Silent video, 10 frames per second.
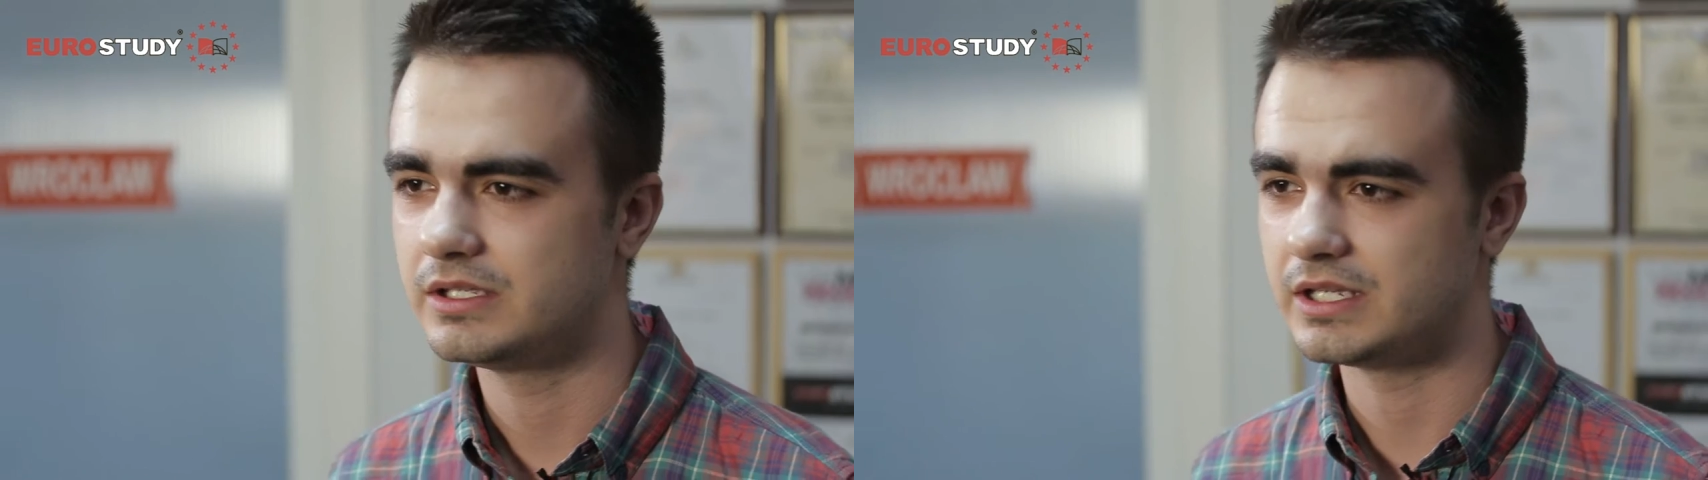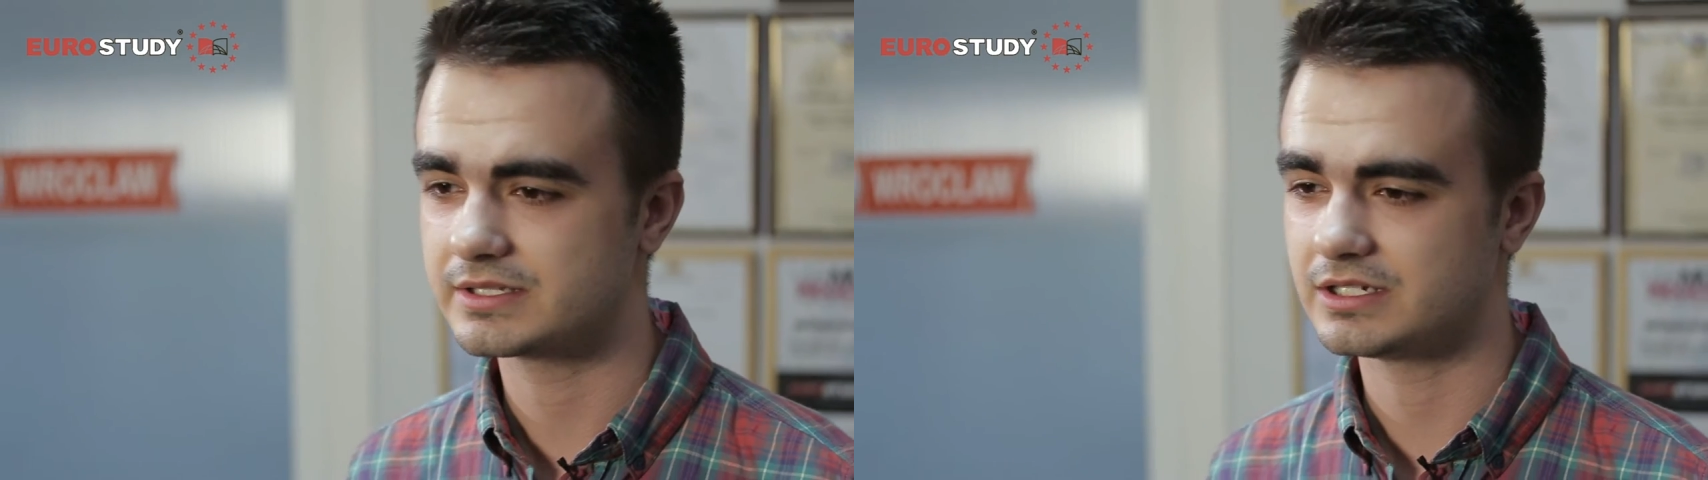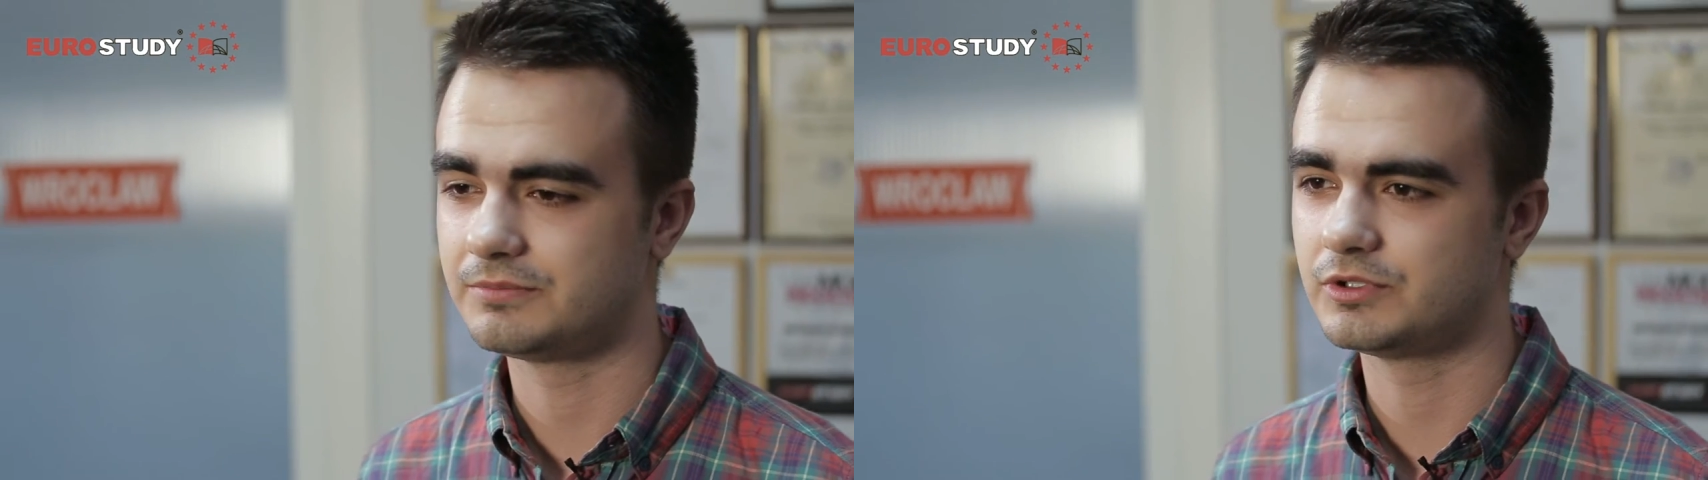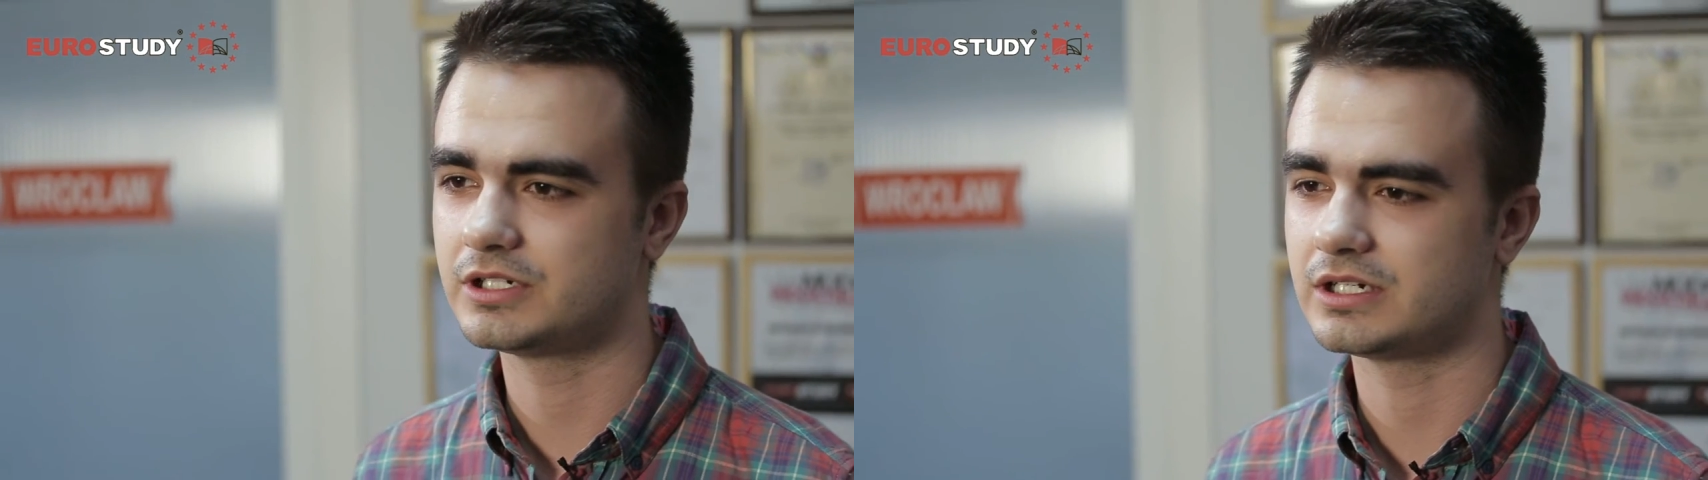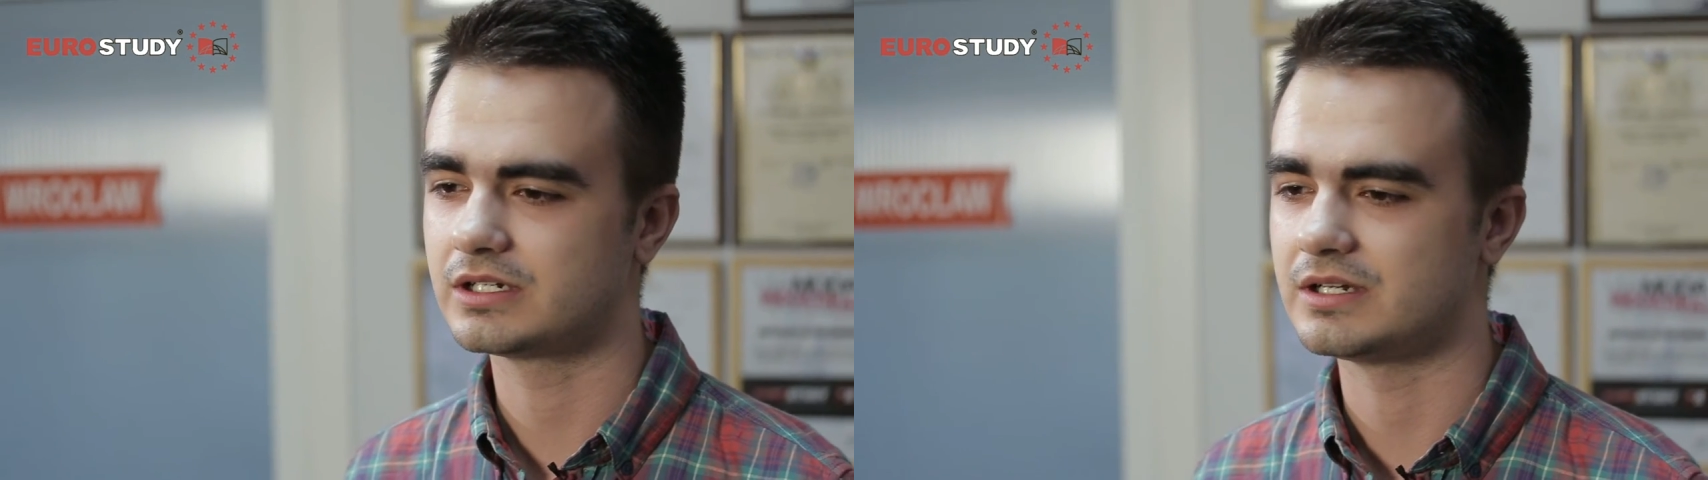Я искал
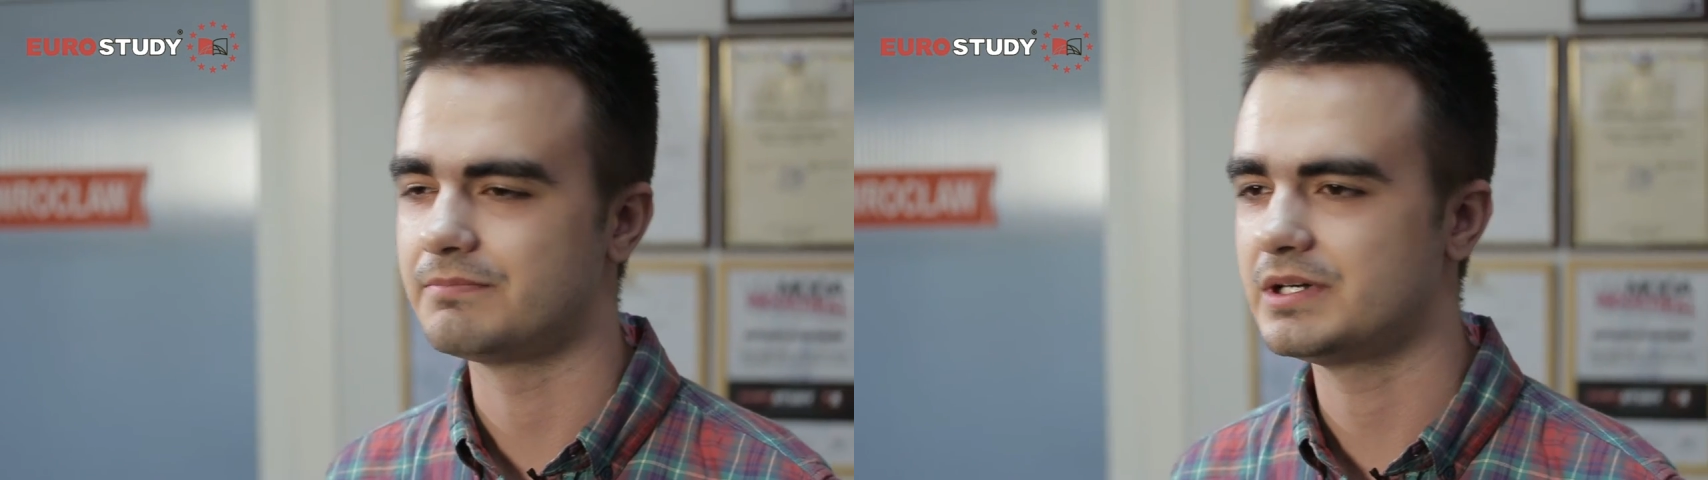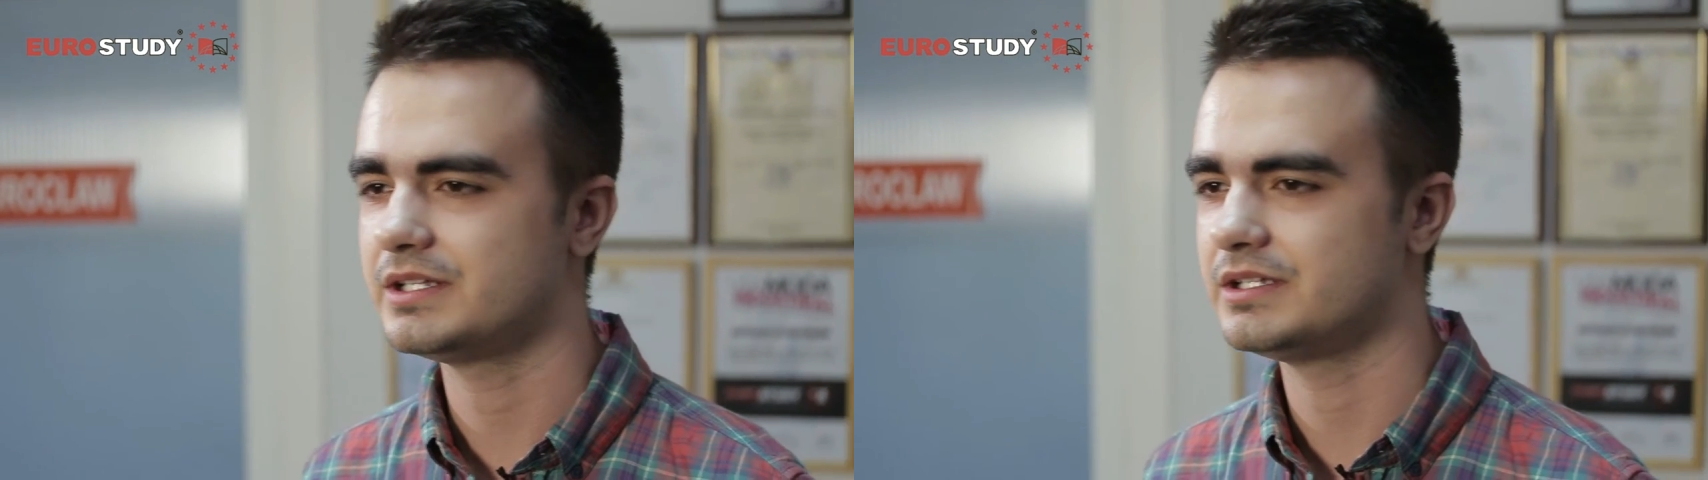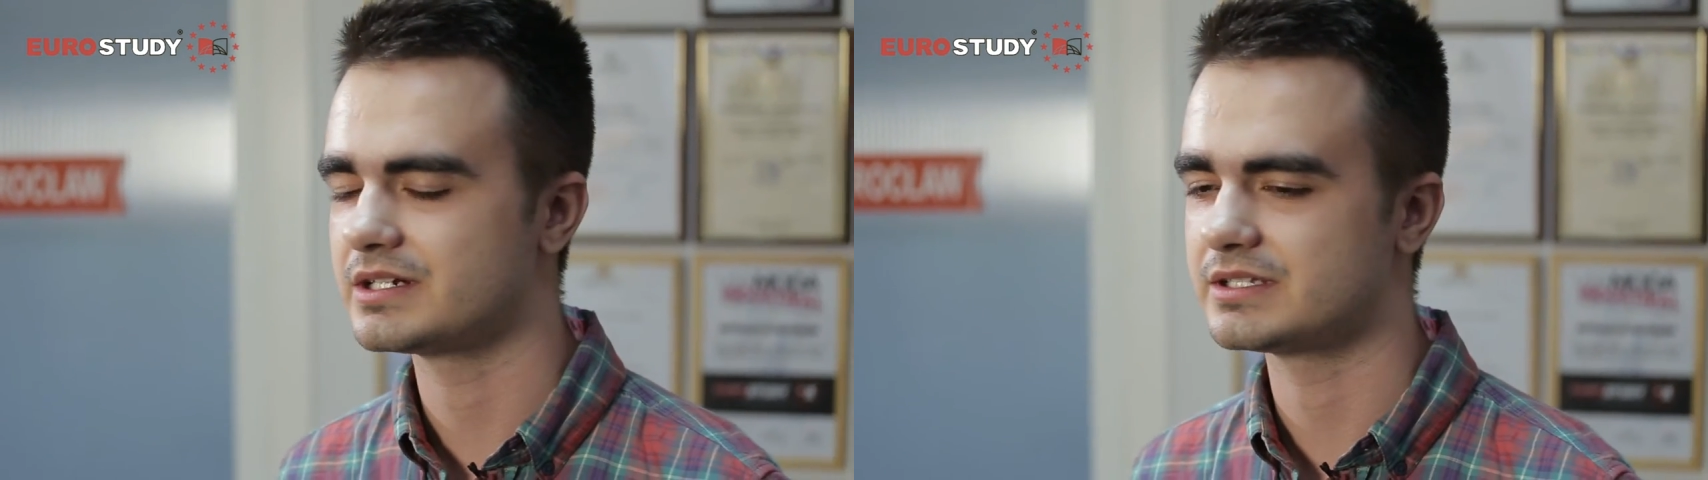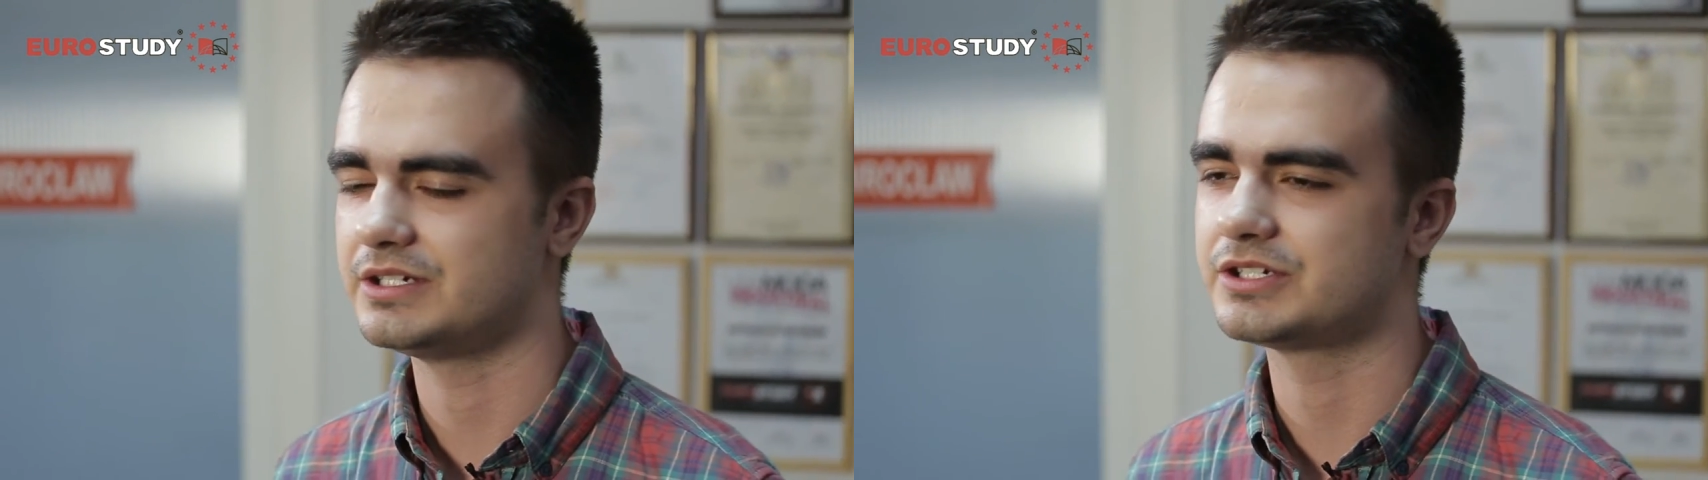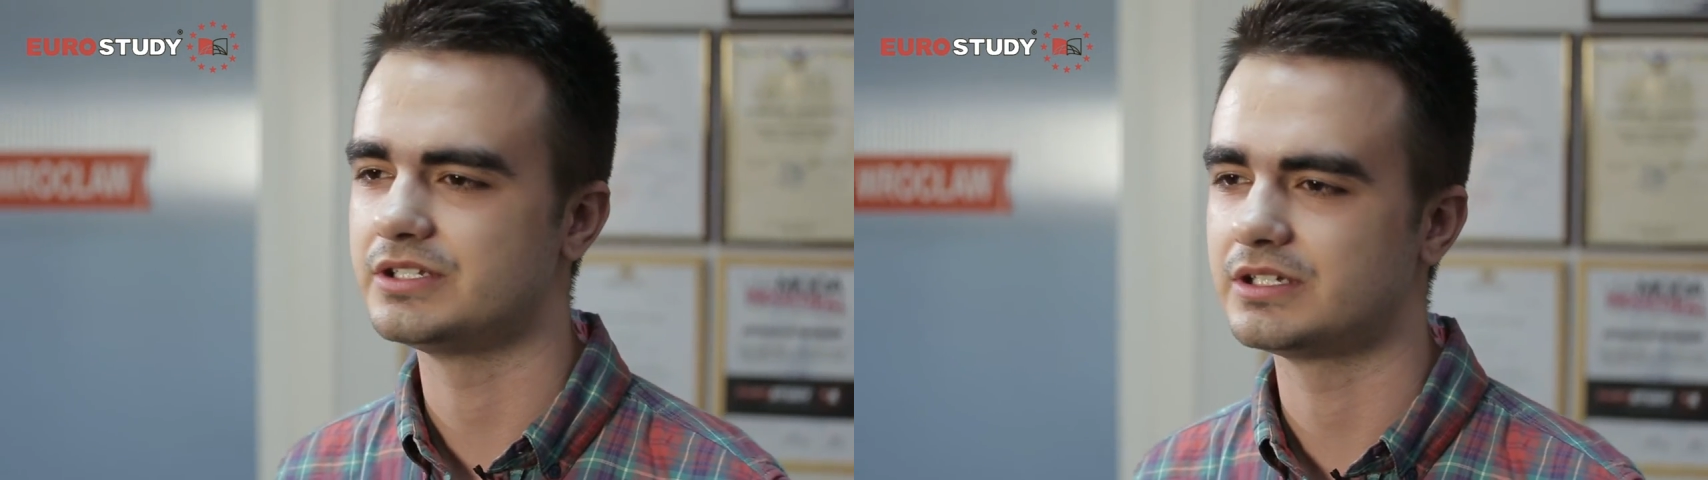много компаний
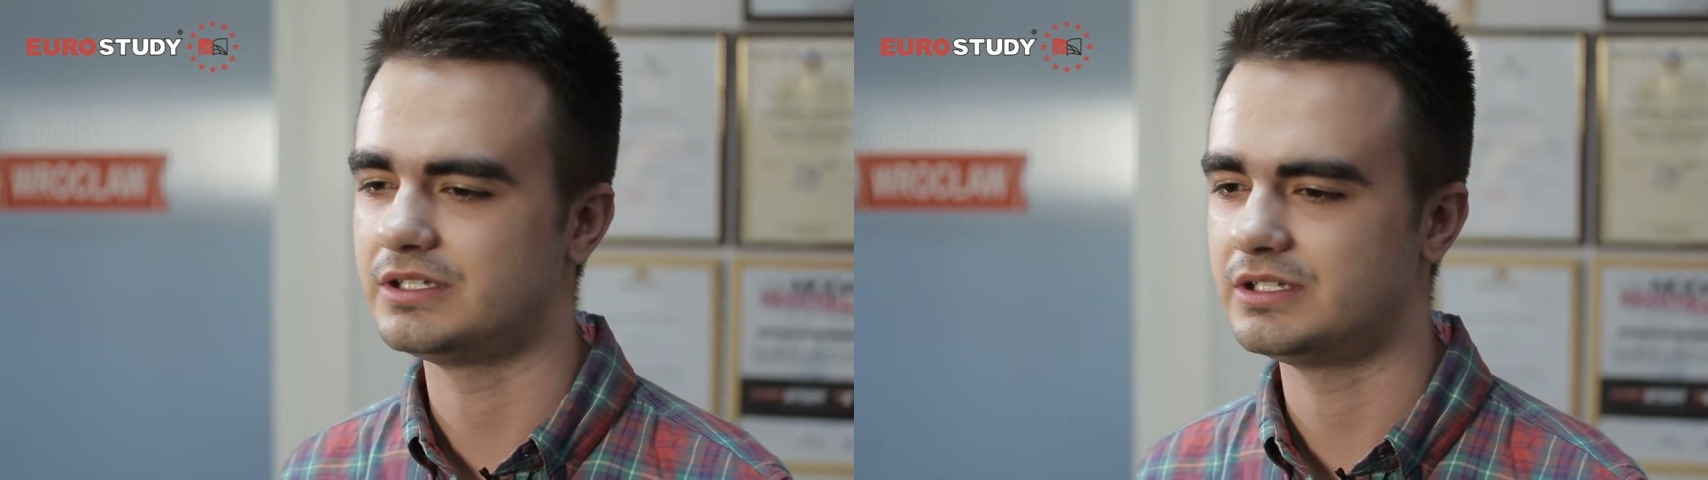различных